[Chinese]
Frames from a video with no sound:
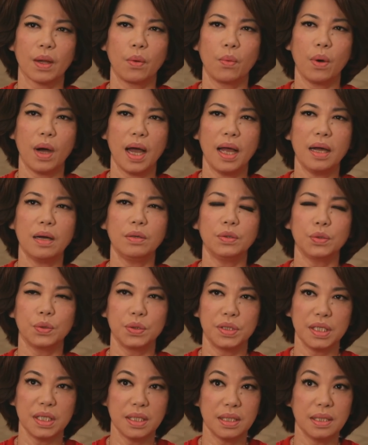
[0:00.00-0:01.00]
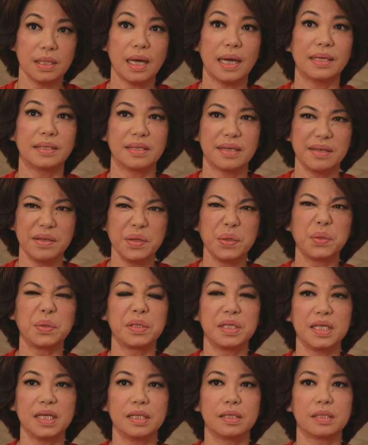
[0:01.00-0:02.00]
我还要有些歌还真的有
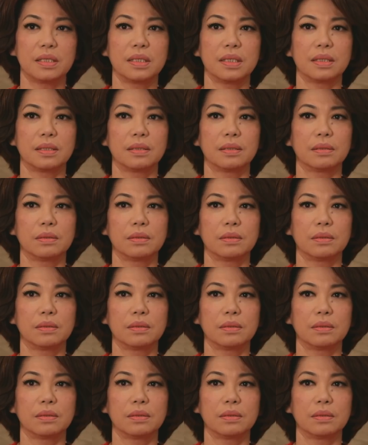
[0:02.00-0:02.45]
见证，